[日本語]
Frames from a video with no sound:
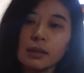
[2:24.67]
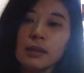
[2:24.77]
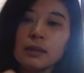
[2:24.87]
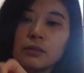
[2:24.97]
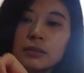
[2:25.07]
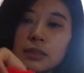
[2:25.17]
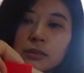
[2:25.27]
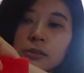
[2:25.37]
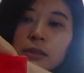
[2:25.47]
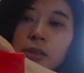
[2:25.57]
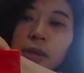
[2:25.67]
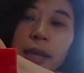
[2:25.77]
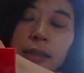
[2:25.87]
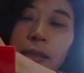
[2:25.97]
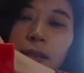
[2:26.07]
なんとうちの子は
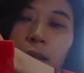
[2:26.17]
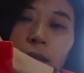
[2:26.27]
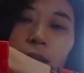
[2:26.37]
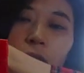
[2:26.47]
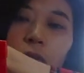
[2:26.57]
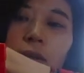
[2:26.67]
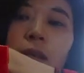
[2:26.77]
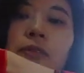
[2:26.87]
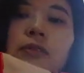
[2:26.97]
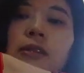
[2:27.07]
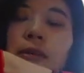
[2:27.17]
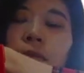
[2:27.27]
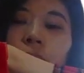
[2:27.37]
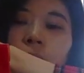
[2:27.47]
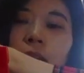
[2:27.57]
最近元気をドライフード食
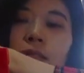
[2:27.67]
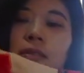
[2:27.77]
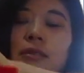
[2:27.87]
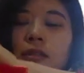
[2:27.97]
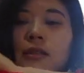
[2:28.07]
べてます。